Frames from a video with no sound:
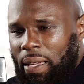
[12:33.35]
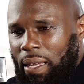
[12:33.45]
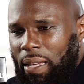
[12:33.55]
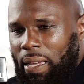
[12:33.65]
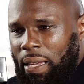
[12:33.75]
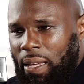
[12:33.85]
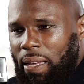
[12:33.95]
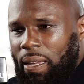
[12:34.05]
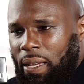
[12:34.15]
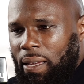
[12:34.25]

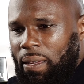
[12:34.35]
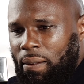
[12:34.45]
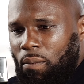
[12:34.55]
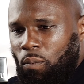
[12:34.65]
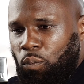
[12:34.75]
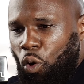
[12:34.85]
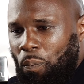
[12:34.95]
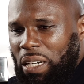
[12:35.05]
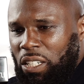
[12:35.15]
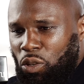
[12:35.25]
Et
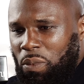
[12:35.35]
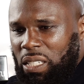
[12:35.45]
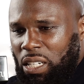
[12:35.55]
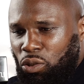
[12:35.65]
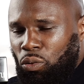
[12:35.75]
propager ce message